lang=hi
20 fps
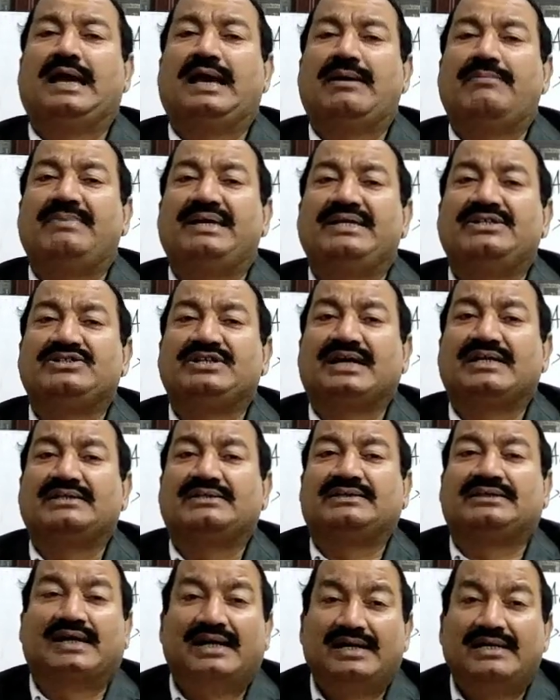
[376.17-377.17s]
हमेशा
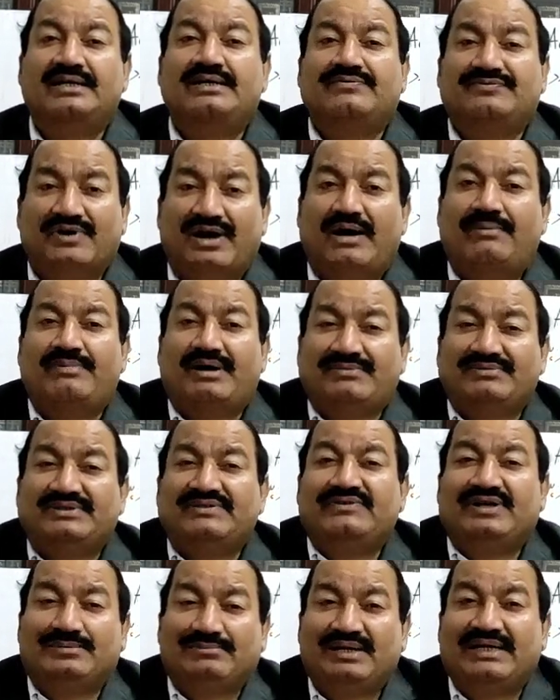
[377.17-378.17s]
थर्ड फॉर्म ऑफ
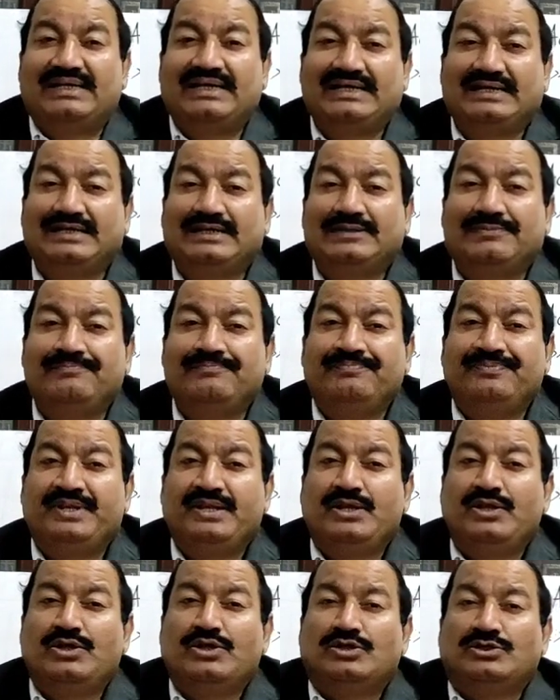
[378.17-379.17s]
दर्ब वर्ब लगेगी
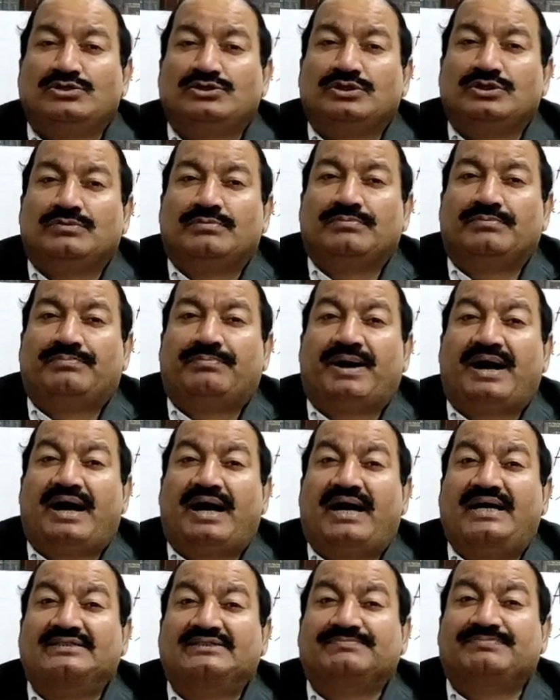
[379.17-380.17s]

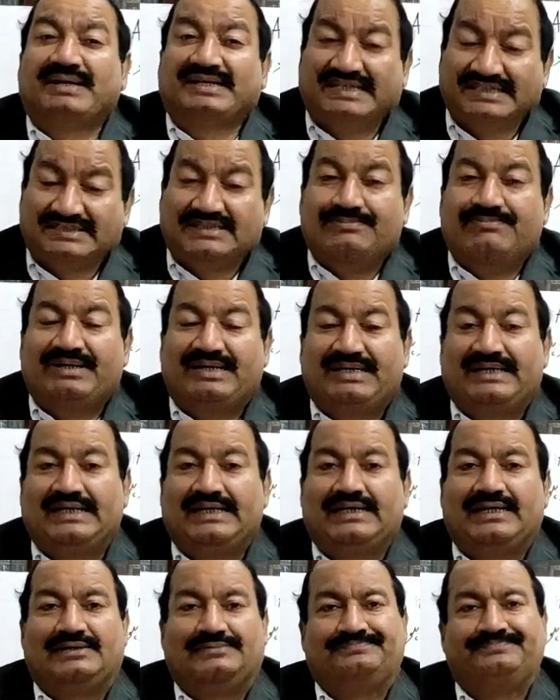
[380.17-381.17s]
पास पार्टिसिपल
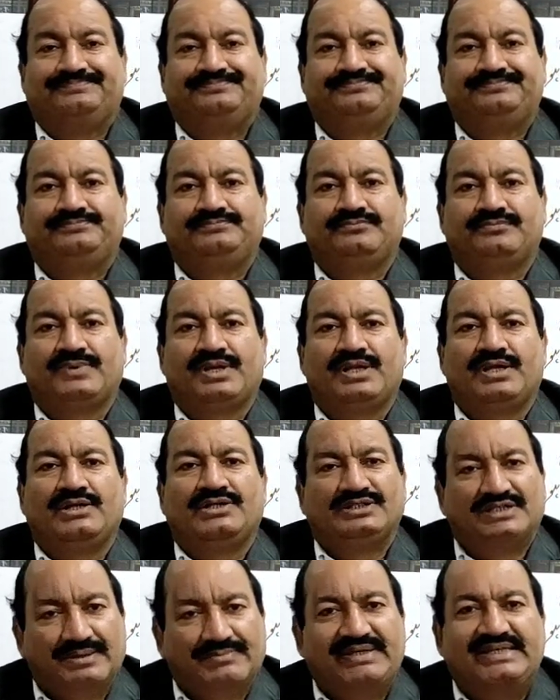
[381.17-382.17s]
लगेगा
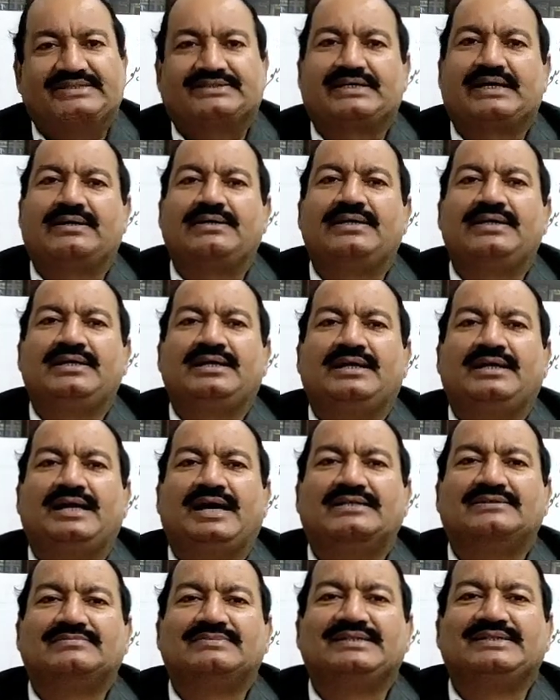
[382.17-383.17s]
ये भी इसका
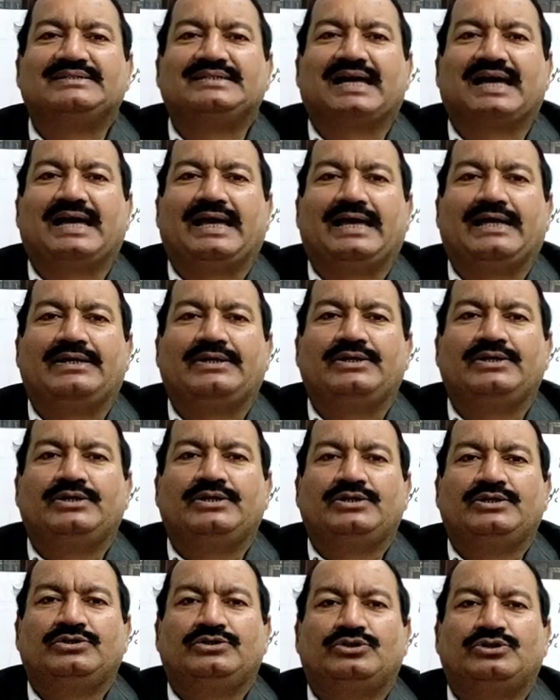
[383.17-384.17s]
लाजमी हिस्सा है
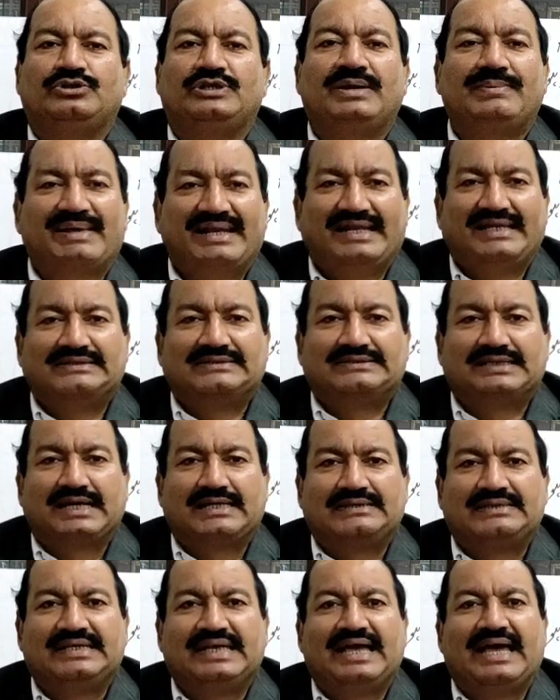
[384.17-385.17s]
तो ये मैंने अर्ज
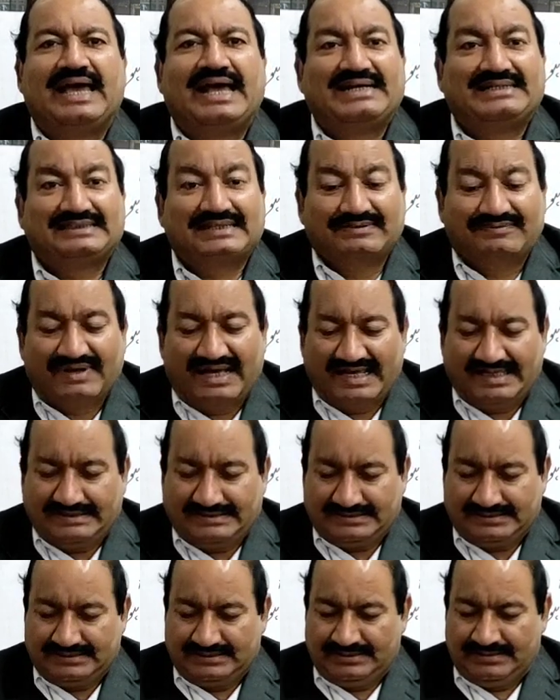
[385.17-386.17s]
कर दिया एक्टिव
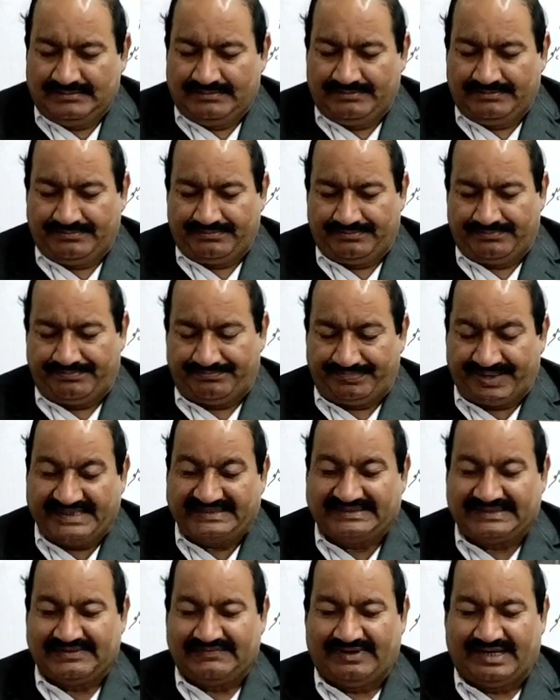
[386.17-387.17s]
वॉइस
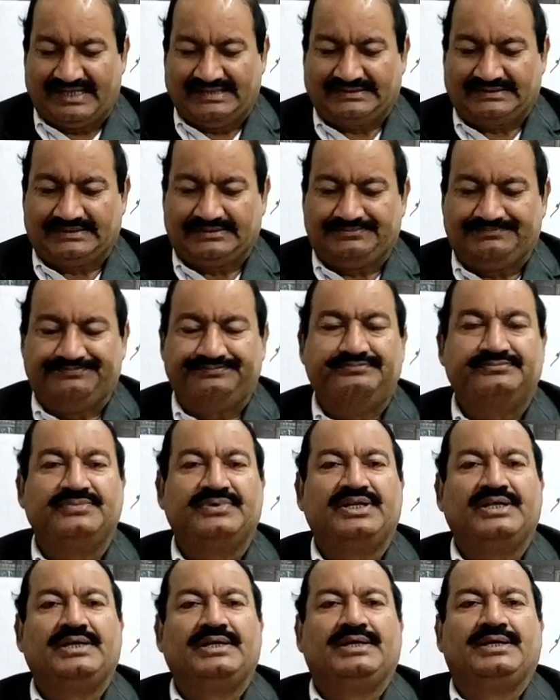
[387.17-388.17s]
पैसिव वॉइस
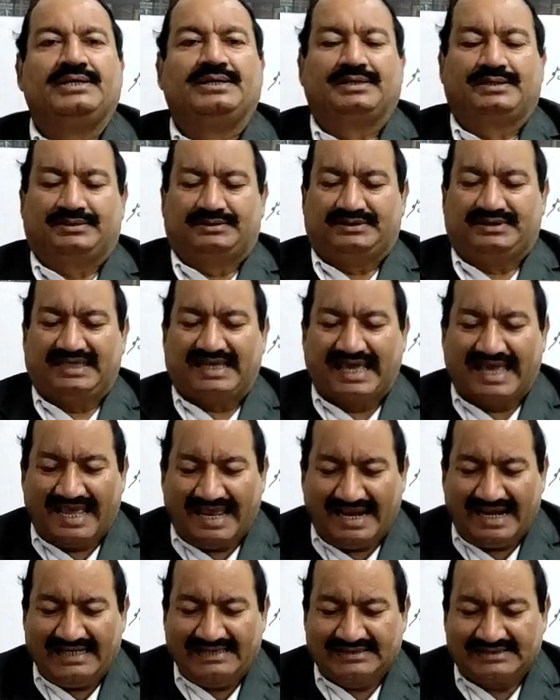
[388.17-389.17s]
द
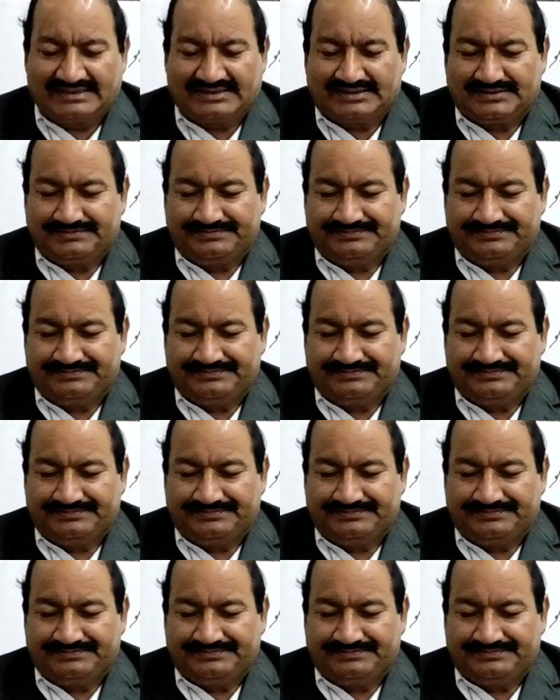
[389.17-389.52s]
हैंड्स